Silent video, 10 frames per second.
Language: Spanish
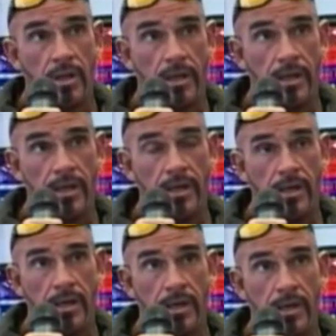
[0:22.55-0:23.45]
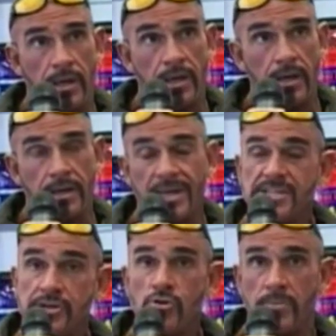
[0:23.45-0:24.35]
Eh, ¿Qué
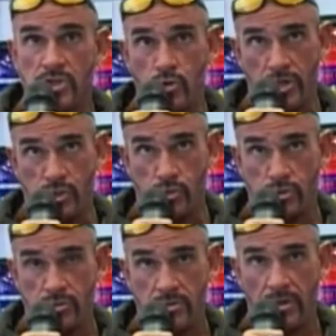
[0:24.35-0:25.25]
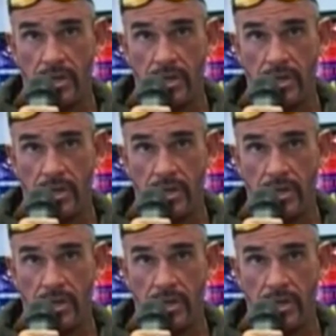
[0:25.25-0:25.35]
síntomas son esos?